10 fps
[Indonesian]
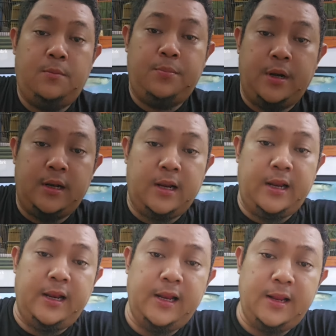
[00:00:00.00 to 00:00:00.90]
bener
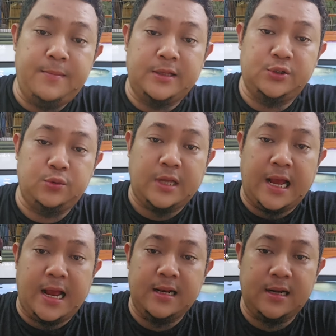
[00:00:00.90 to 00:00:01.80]
ini 5
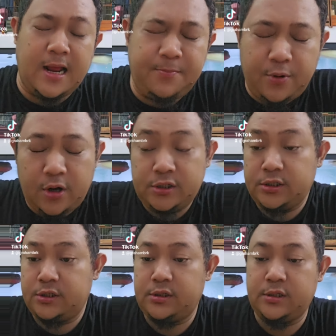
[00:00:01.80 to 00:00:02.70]
jutaan kah bos
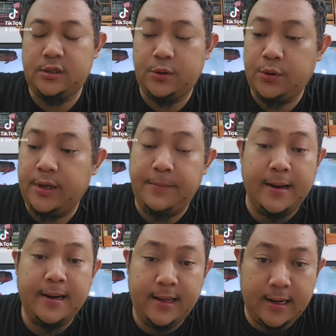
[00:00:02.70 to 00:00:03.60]
Duh
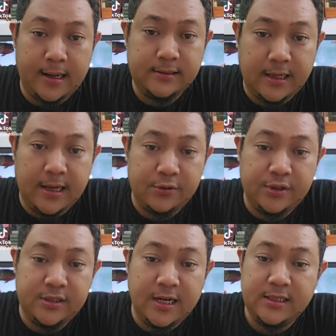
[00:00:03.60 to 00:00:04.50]
gimana ya Kang saya harus
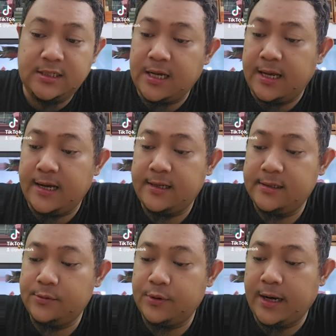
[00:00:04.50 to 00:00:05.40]
ngejelasinnya ya
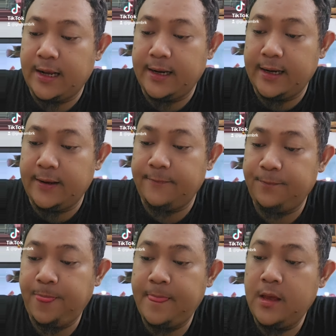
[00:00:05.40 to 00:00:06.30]
udahlah gini
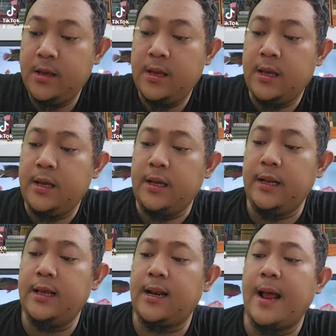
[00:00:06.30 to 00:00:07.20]
ini
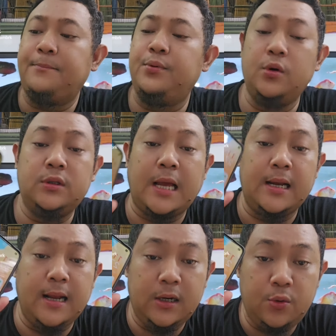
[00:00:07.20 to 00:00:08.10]
Rabu
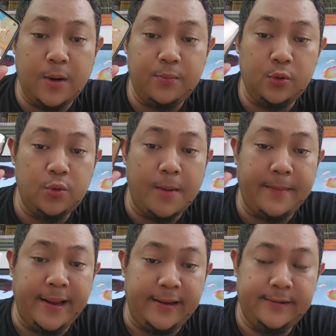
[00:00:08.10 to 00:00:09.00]
tanggal 22
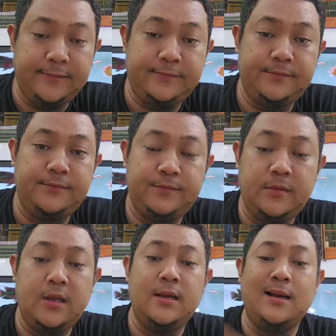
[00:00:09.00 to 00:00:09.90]
Mei
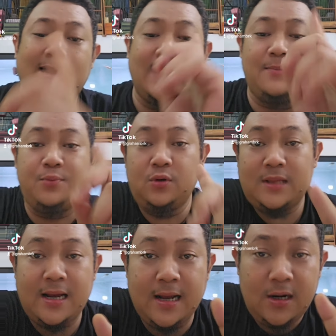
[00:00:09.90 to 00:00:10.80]
Rabu
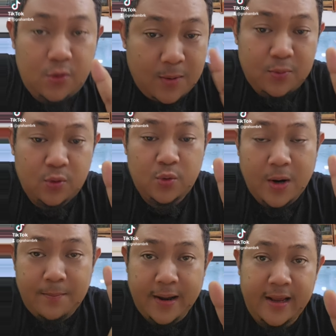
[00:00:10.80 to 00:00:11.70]
tanggal
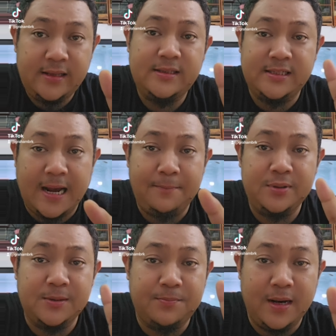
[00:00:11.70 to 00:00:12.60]
22 Mei jam
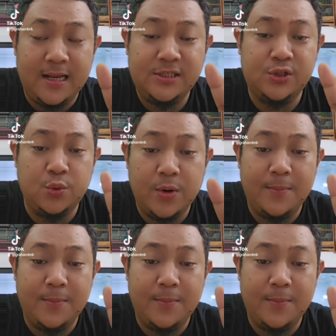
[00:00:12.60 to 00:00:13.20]
11.28